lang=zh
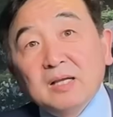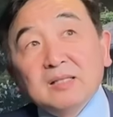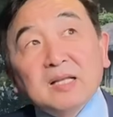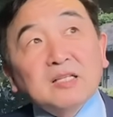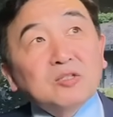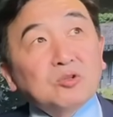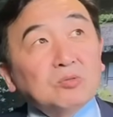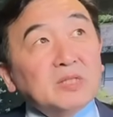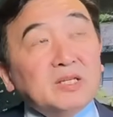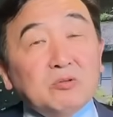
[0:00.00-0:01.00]
它的
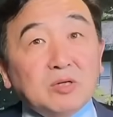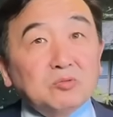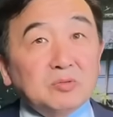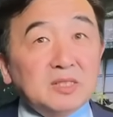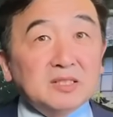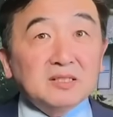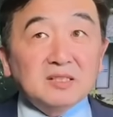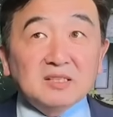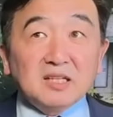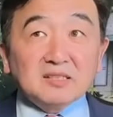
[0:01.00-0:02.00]
总体援助金
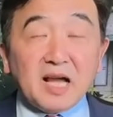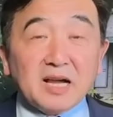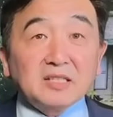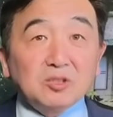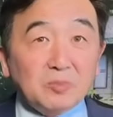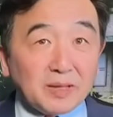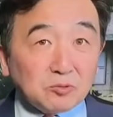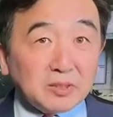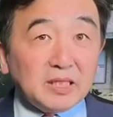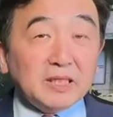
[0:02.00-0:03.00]
额呢，大概九百
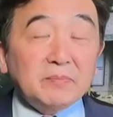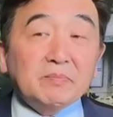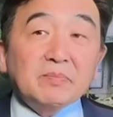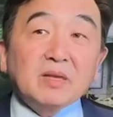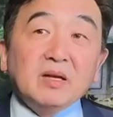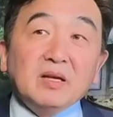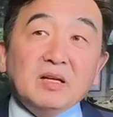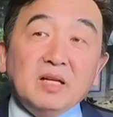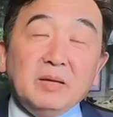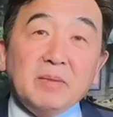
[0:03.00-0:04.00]
多亿，
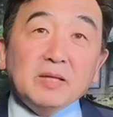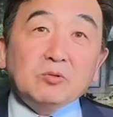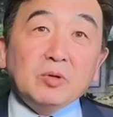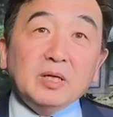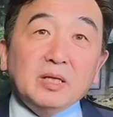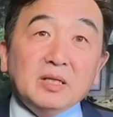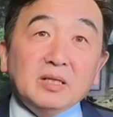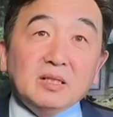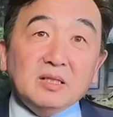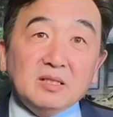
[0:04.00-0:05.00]
里面对
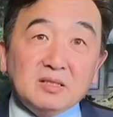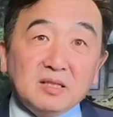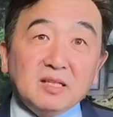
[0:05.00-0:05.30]
以色